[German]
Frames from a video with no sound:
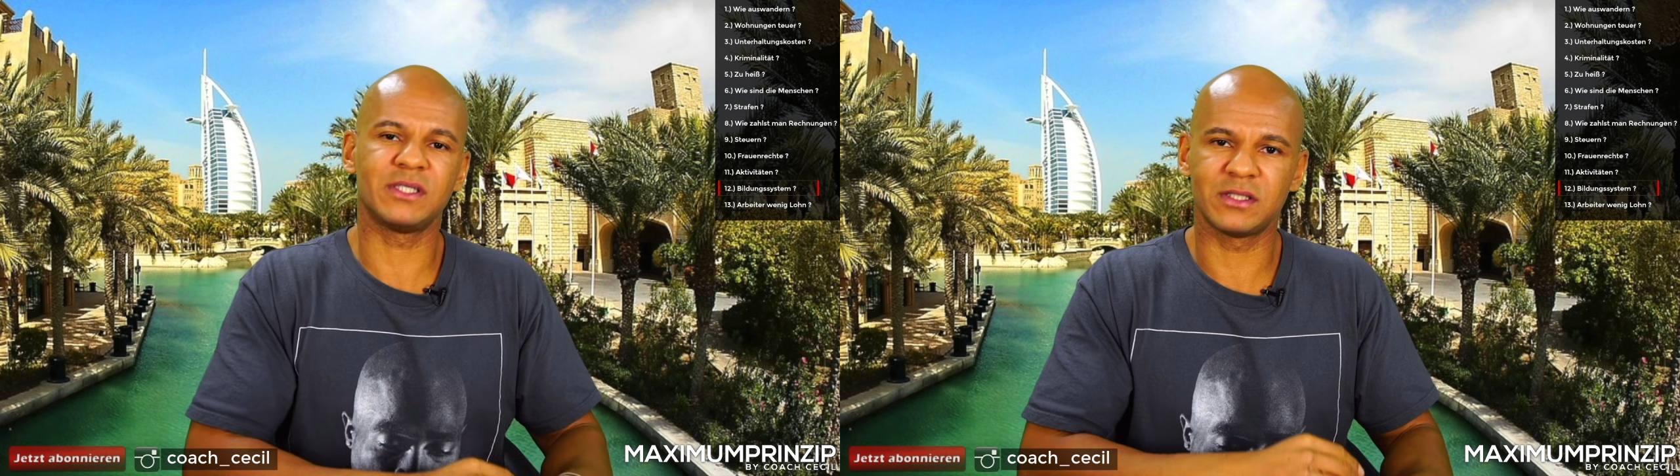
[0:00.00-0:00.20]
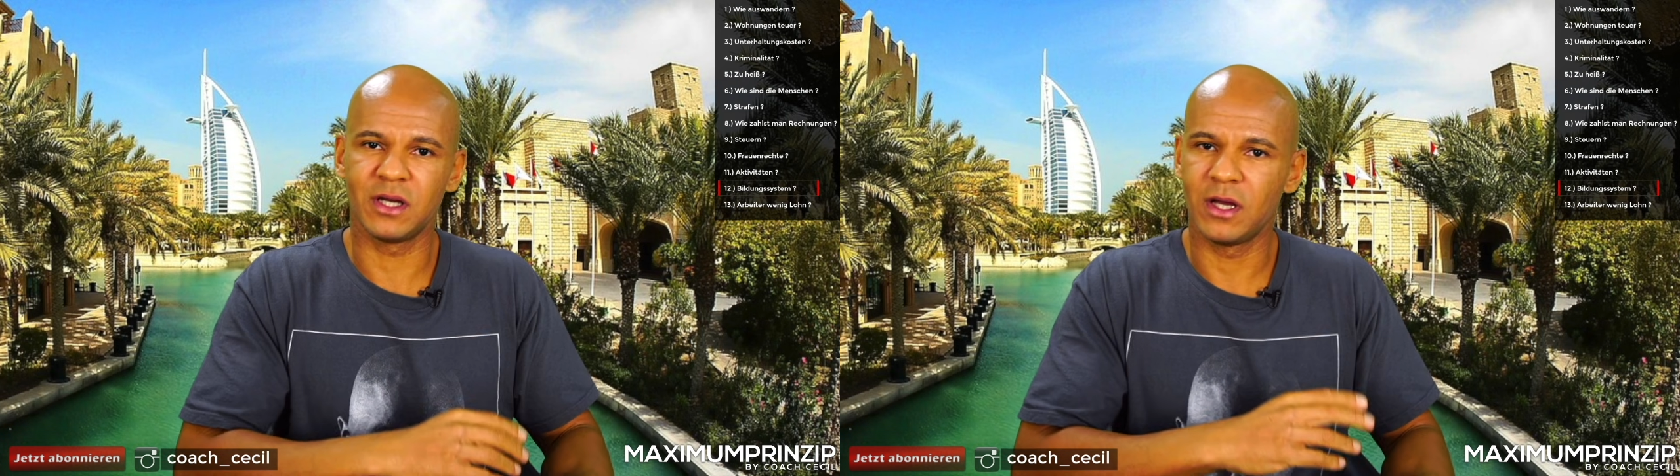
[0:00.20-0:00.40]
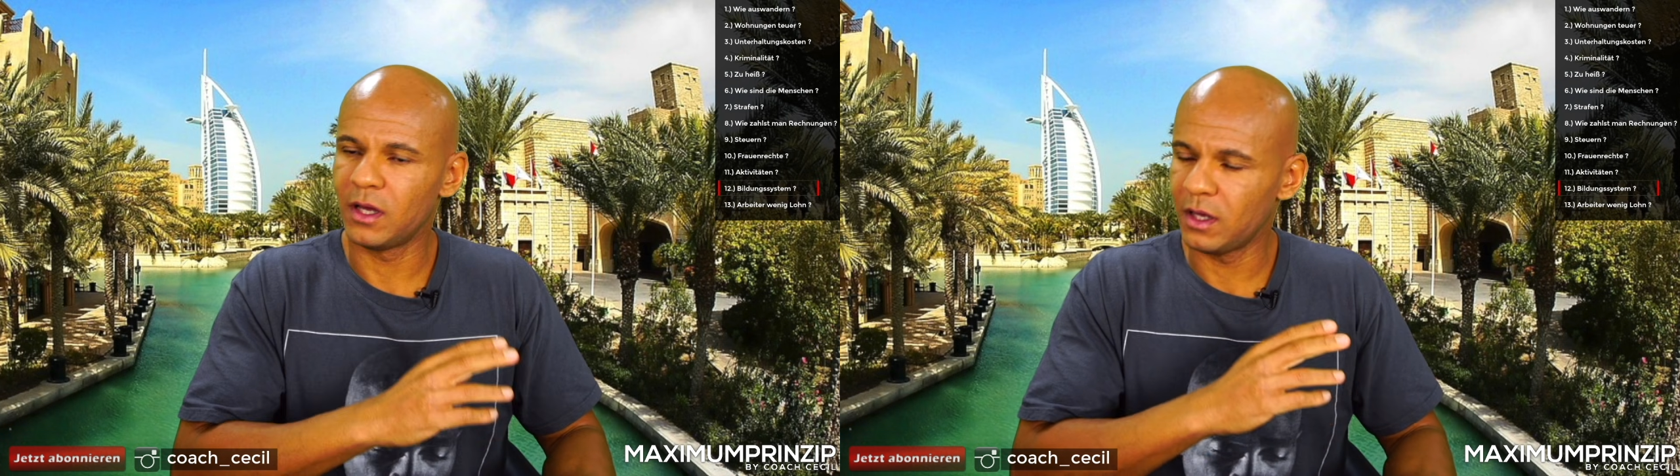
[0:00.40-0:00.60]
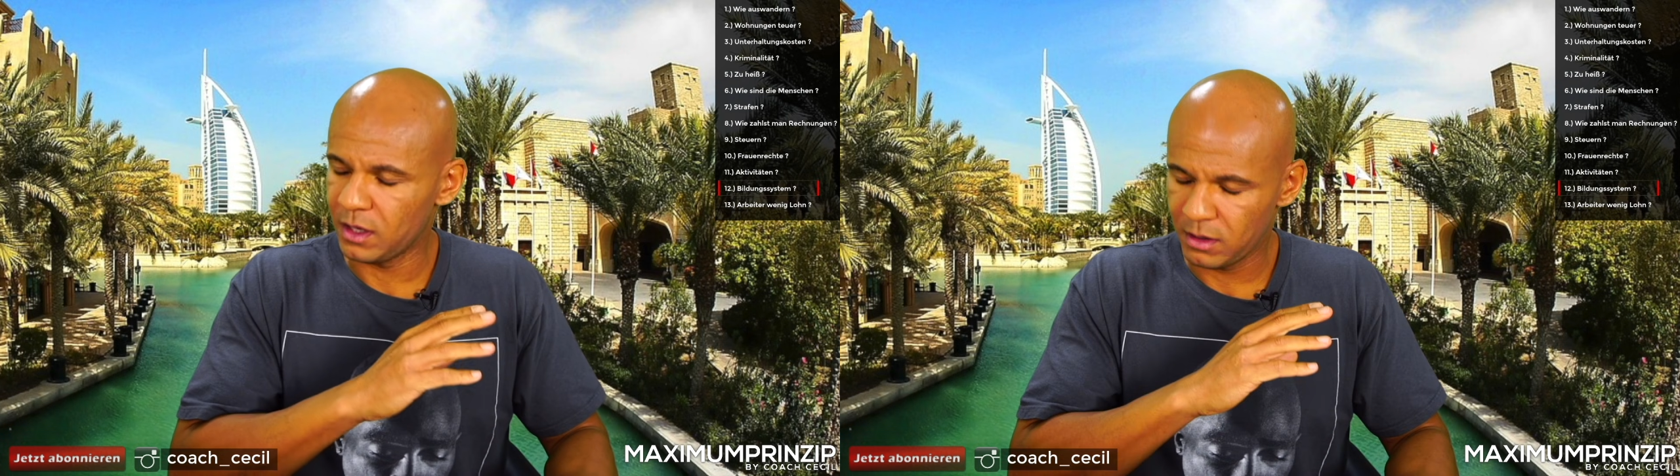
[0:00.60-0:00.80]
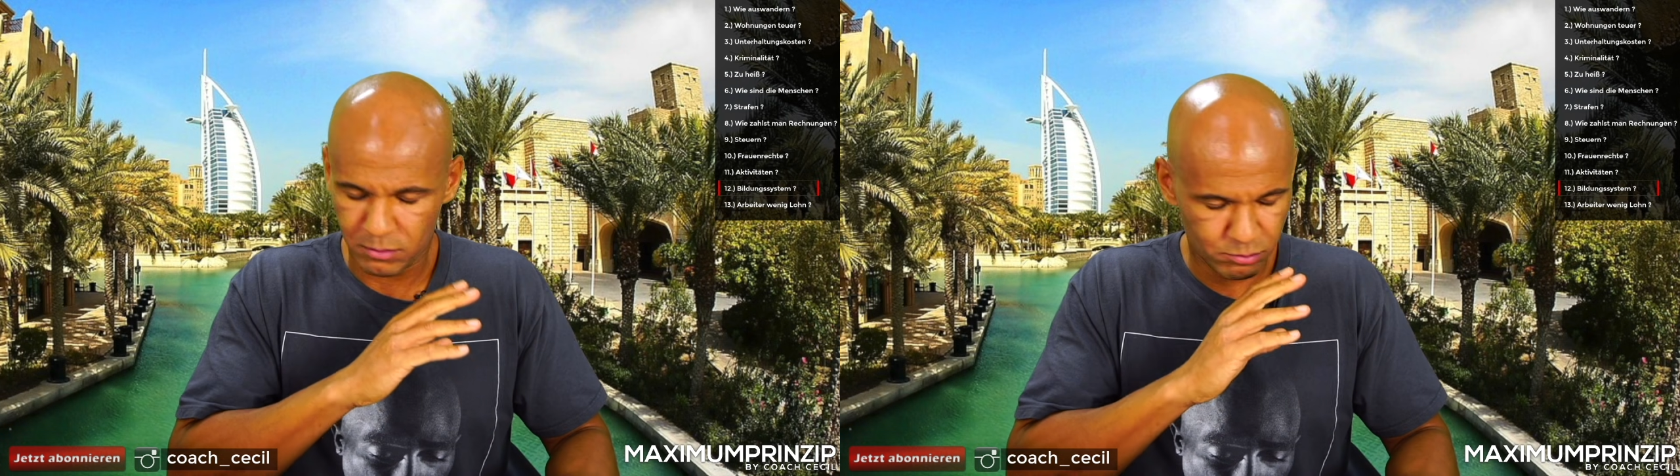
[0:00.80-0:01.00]
ist
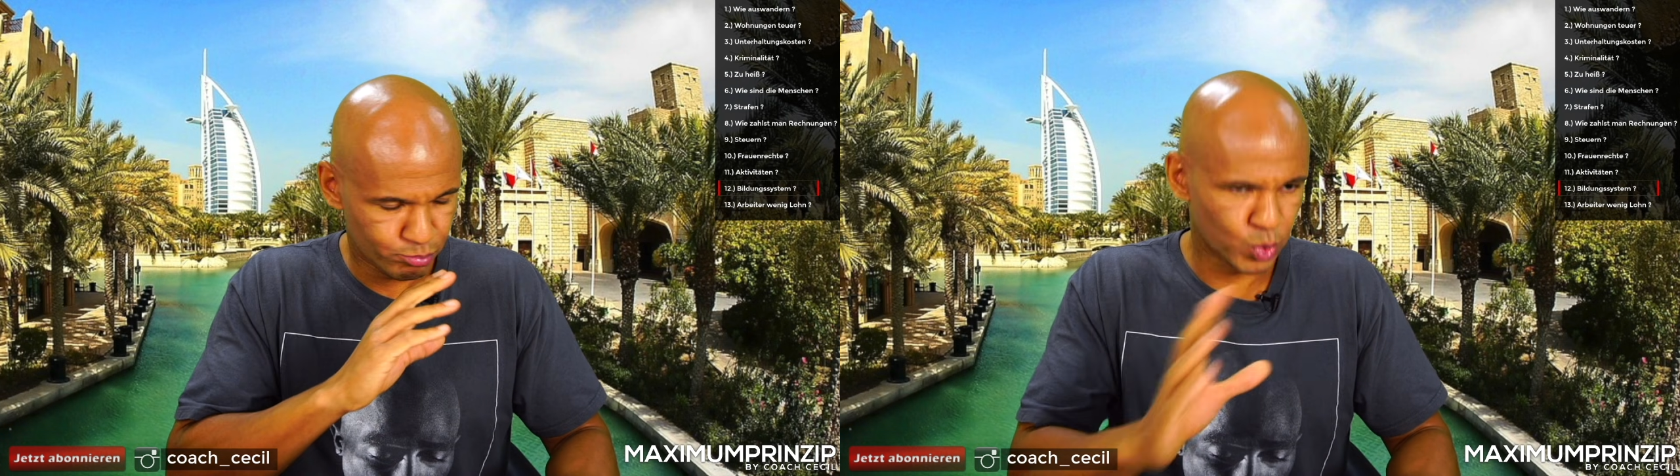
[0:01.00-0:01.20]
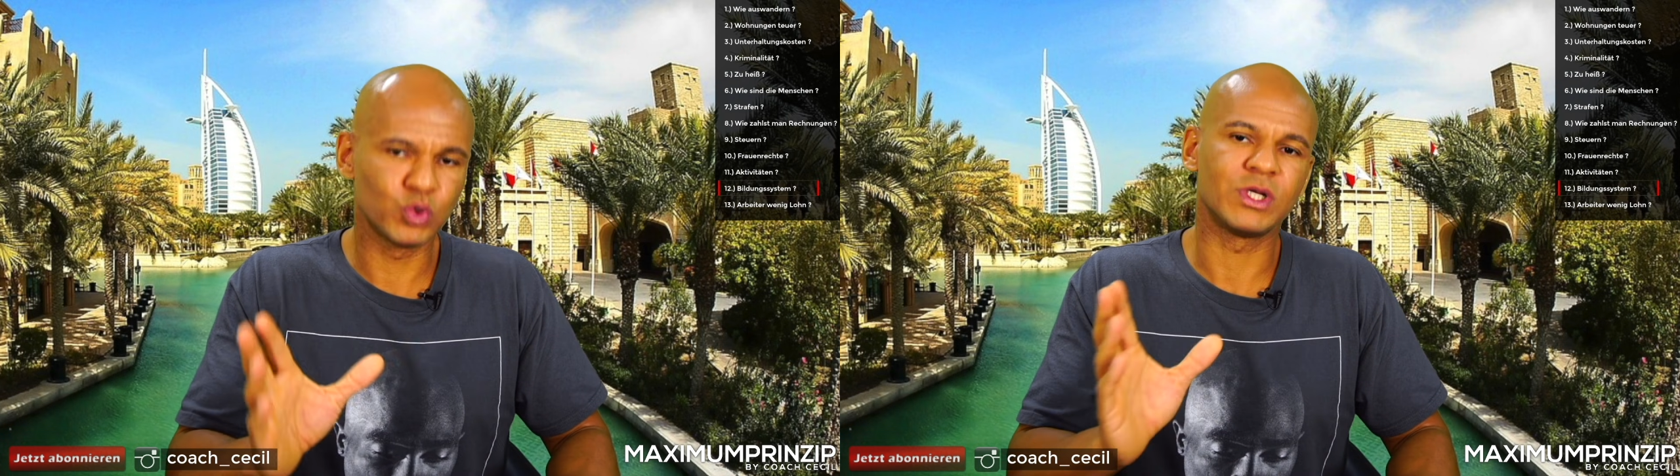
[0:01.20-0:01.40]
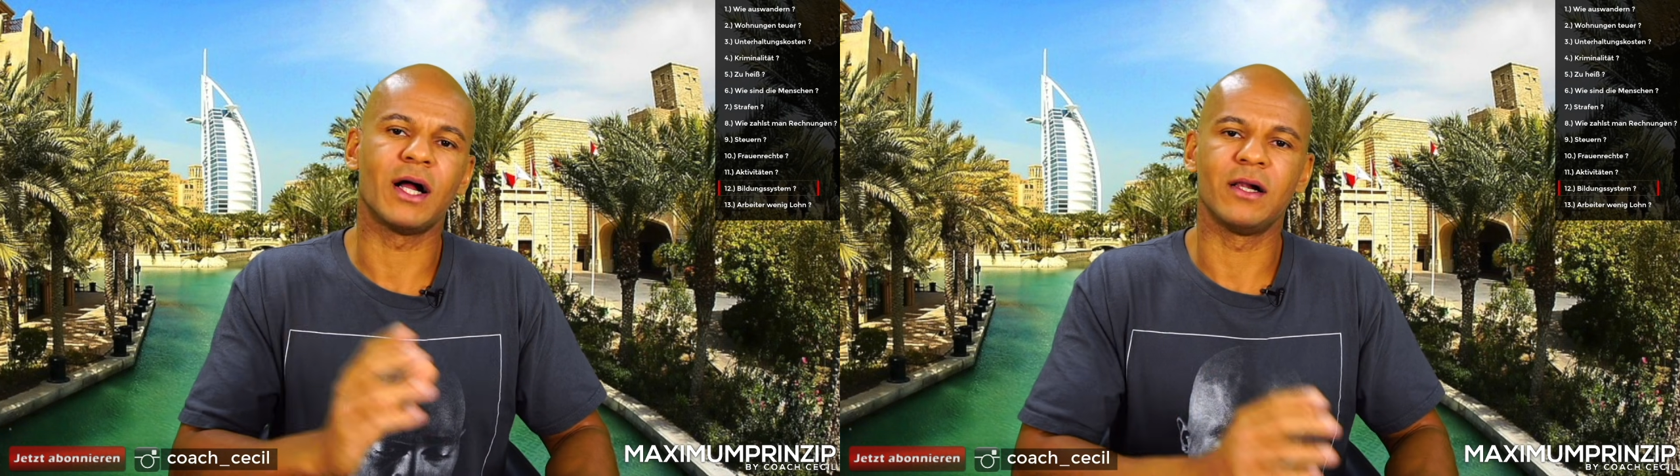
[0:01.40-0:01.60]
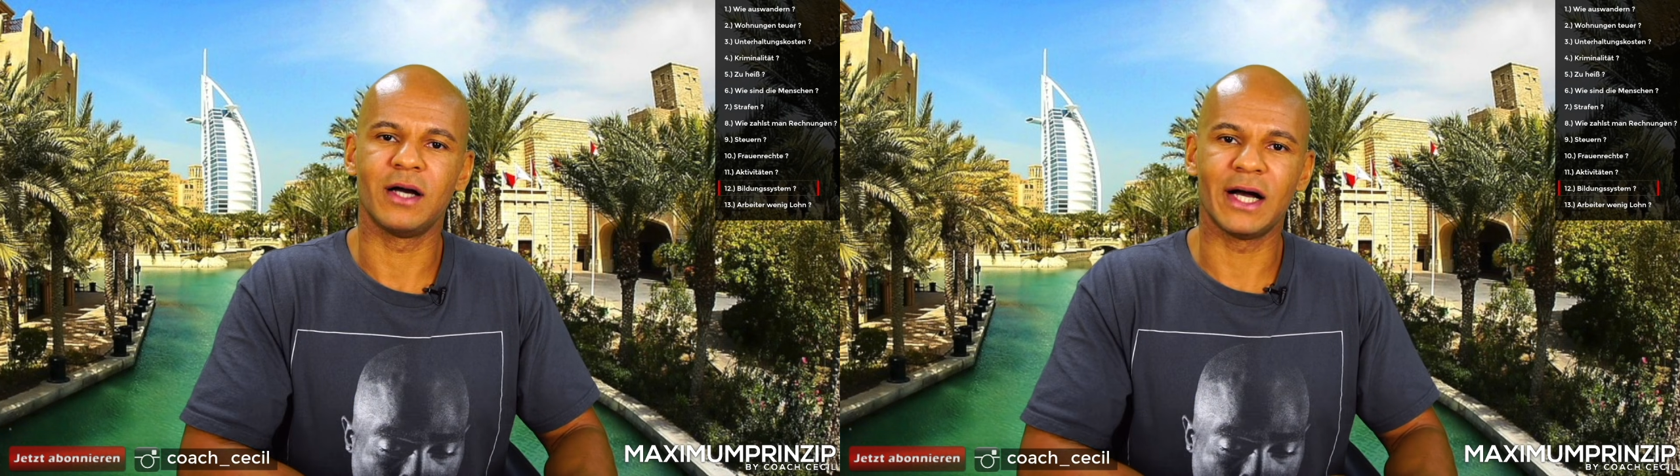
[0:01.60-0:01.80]
brutal.